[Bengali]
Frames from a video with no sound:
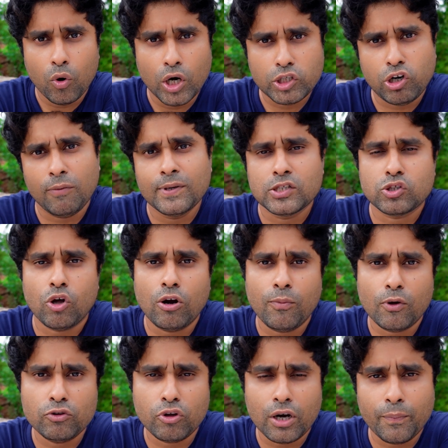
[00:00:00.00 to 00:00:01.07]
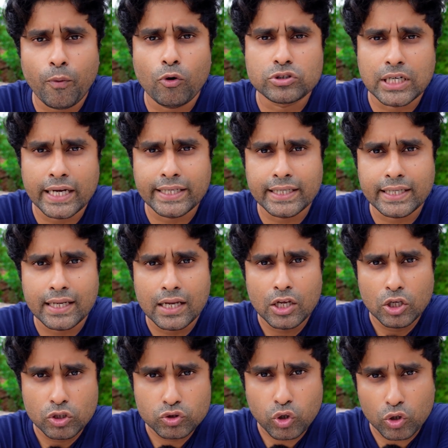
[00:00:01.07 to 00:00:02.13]
ওই সব স্থল বন্দরে পৌঁছায়নি
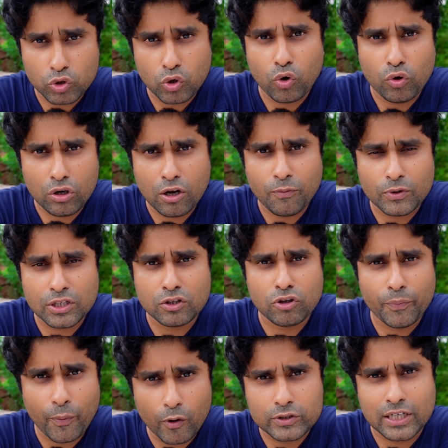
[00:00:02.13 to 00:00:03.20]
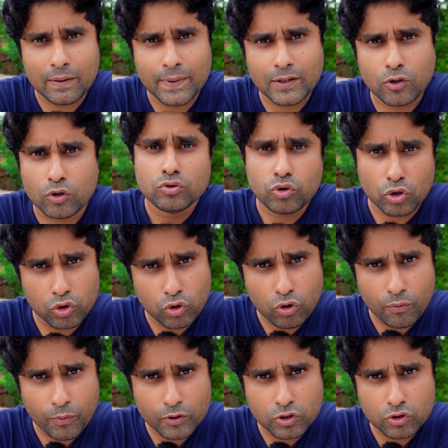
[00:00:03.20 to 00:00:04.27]
যতক্ষণ না পর্যন্ত পৌঁছাবে
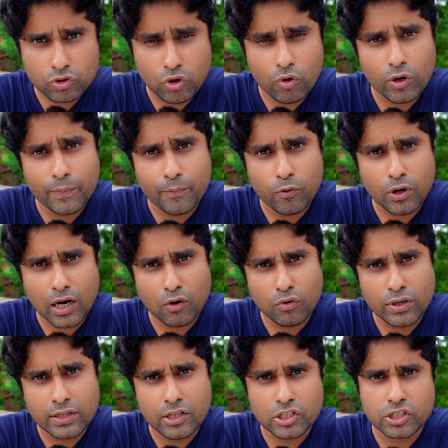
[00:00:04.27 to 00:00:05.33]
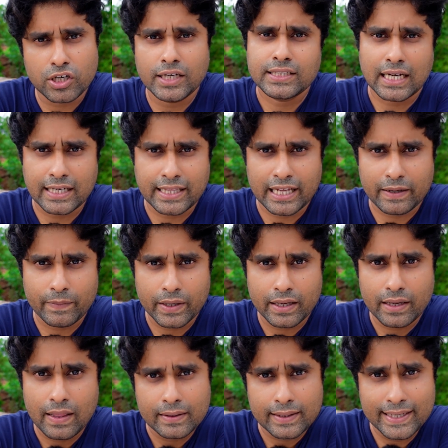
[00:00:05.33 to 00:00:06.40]
ততক্ষণ পর্যন্ত ওই পুরানো নির্দেশনায় জারি থাকবে
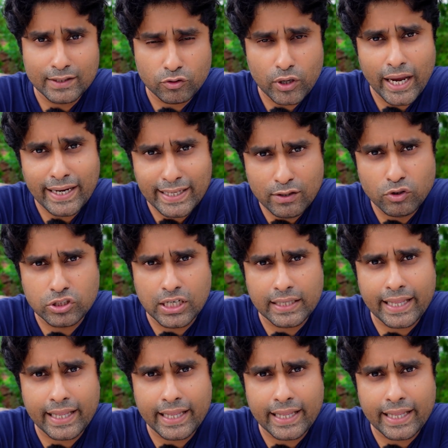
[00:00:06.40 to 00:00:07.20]
কিন্তু এই নিউজটা